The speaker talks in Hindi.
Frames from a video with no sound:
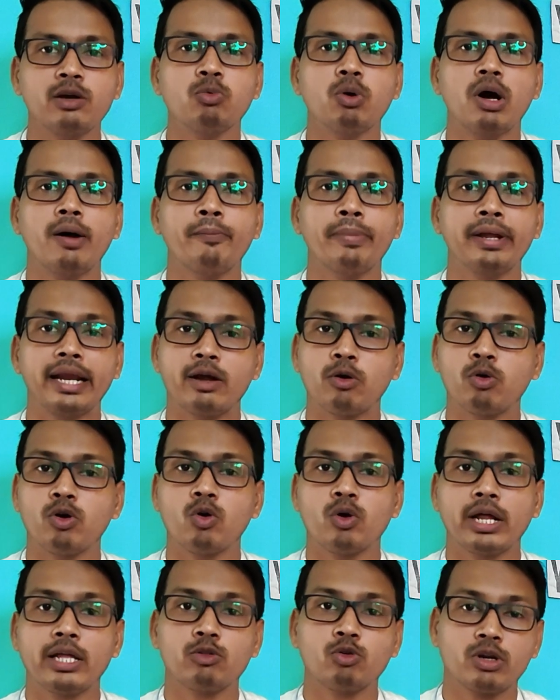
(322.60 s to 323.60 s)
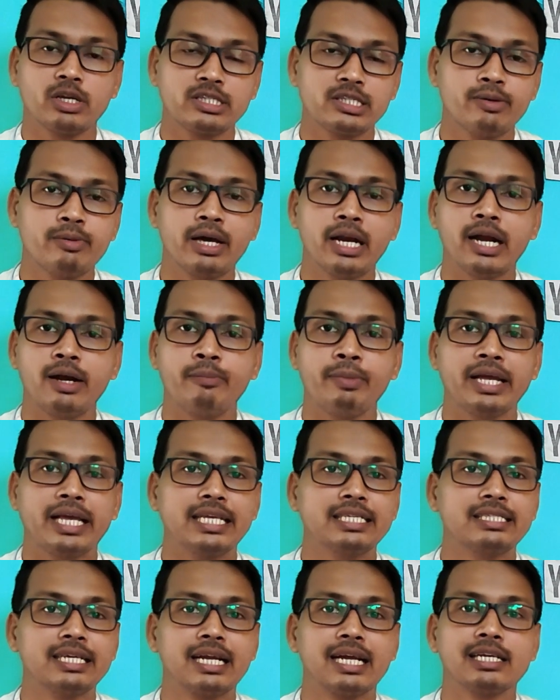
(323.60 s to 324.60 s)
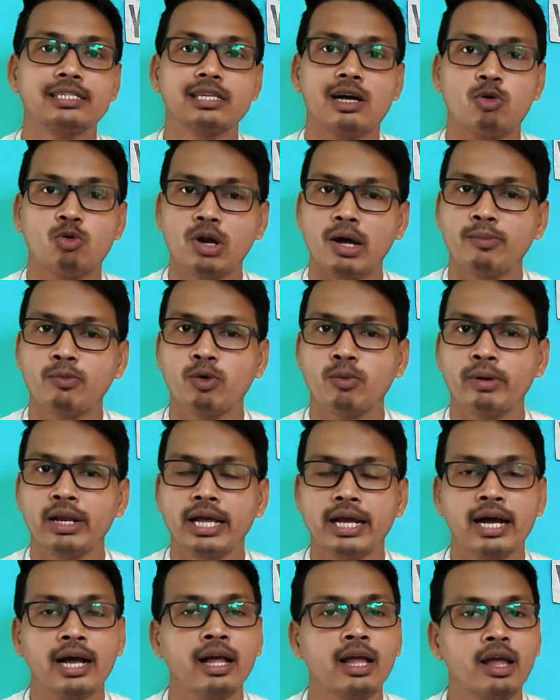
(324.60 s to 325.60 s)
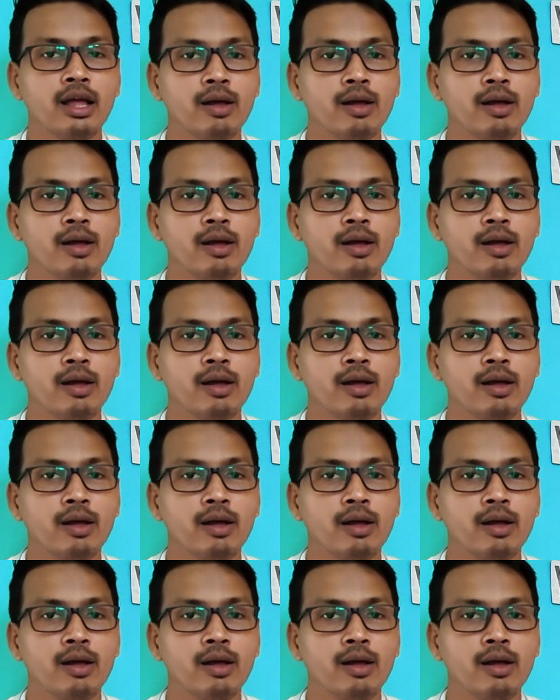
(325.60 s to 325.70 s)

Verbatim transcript: दिया एंड वहां पे रिकॉर्ड हो रहा है तो रिसीवर एंड में किस तरह का साउंड आपको मिलेगा